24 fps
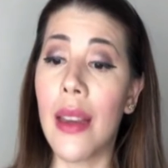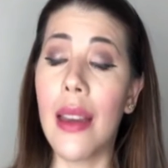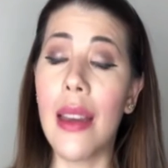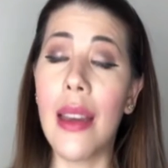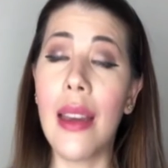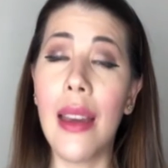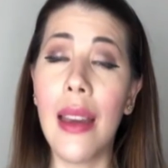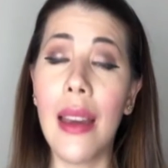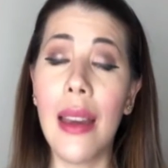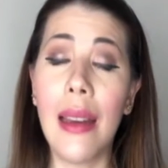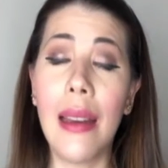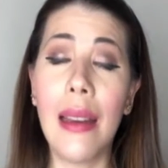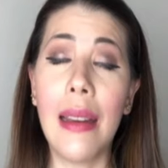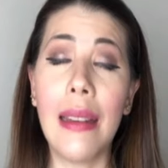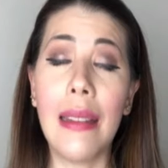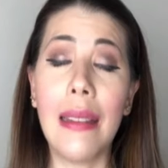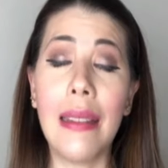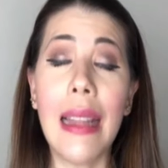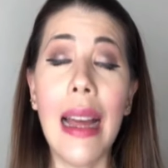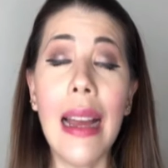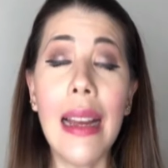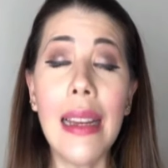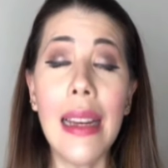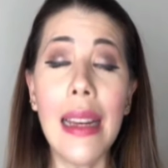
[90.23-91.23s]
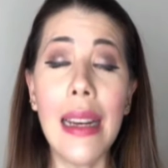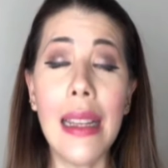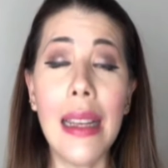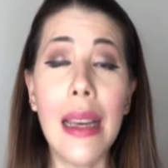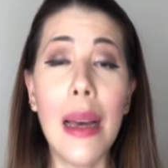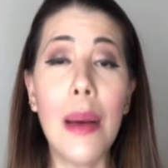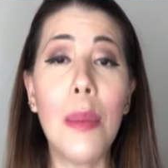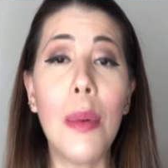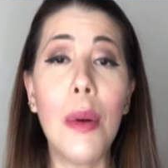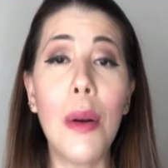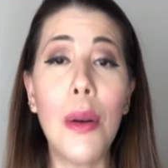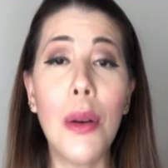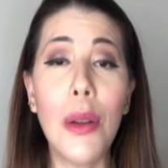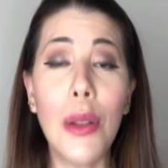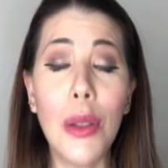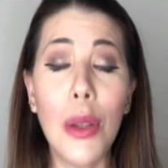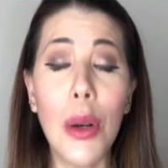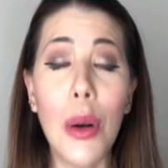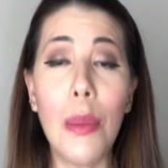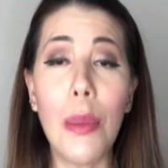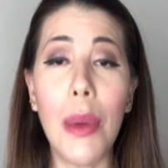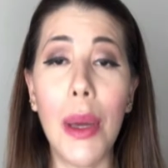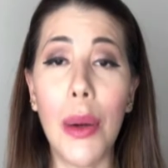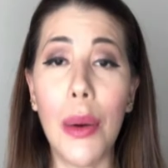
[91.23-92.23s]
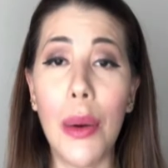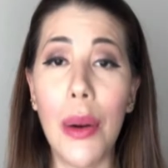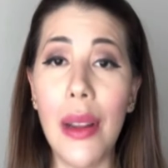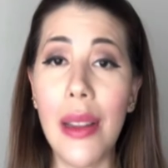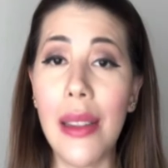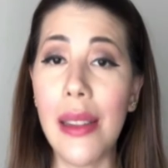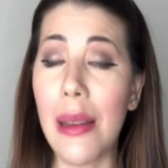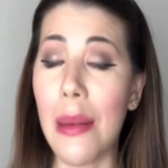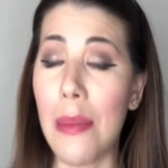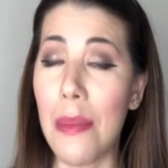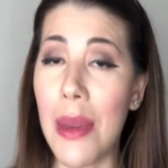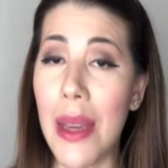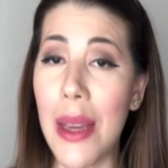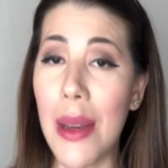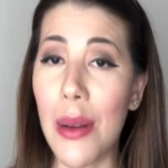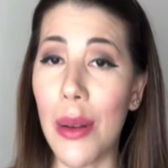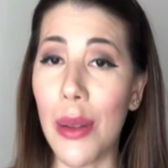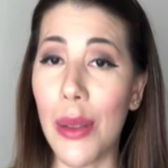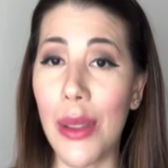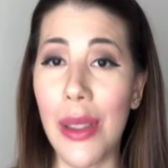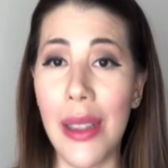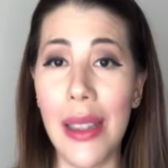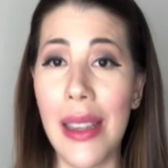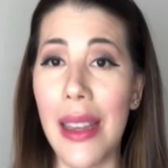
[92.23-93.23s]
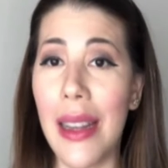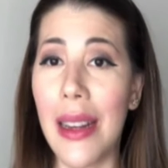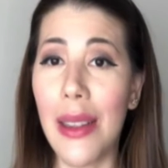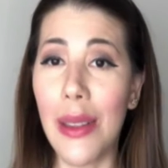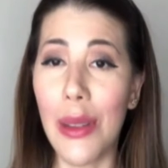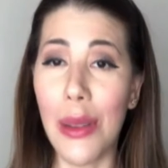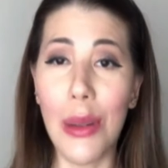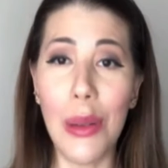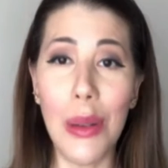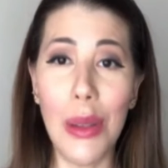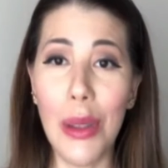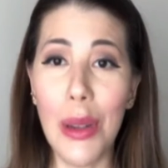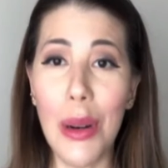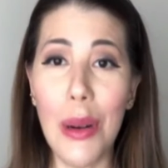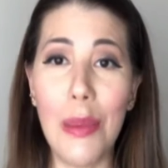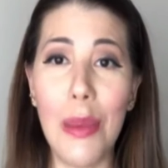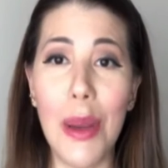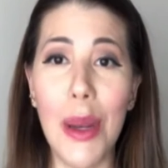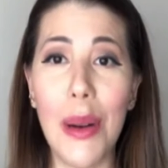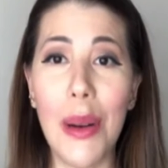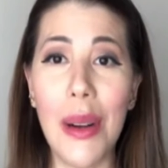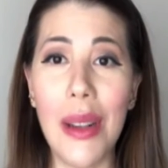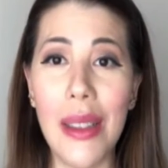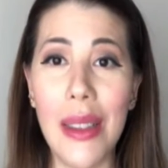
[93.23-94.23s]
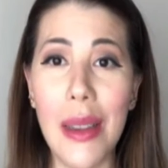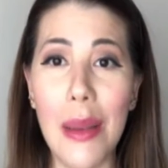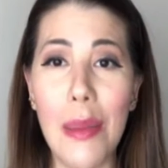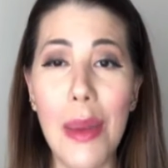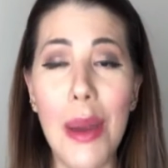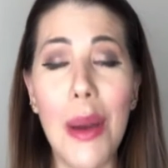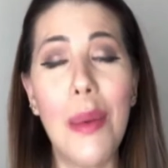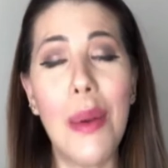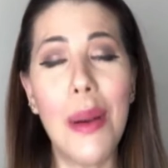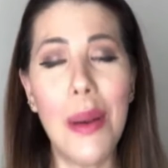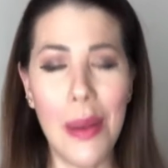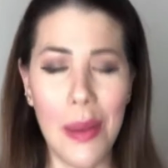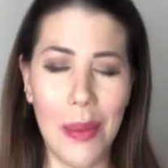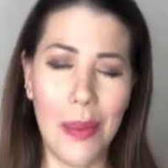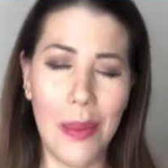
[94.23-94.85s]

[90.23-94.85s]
eh, tan querida por nuestros mejores amigos. ¿Y quiénes son nuestros mejores amigos?